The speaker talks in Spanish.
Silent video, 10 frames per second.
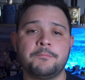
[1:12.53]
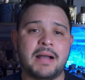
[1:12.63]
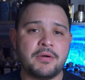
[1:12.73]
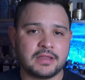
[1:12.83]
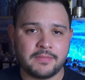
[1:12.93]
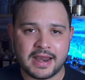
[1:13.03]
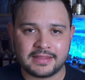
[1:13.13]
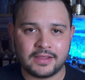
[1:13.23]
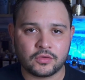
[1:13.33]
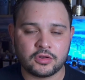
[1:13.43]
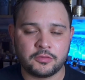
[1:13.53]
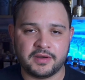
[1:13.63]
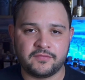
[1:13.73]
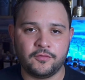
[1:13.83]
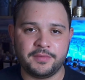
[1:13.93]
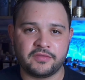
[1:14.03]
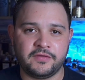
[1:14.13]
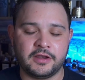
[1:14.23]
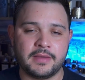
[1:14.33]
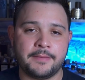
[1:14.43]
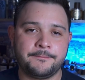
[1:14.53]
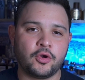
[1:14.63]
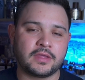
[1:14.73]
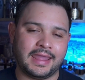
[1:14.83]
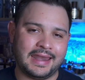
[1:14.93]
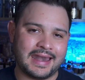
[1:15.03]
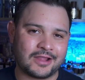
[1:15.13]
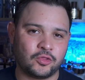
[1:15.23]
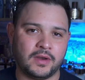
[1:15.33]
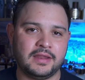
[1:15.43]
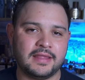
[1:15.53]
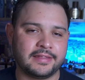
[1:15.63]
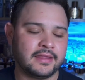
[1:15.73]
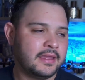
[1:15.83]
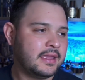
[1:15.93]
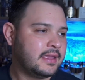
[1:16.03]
vamos a hablar de otros perfumes firma porque en la actualidad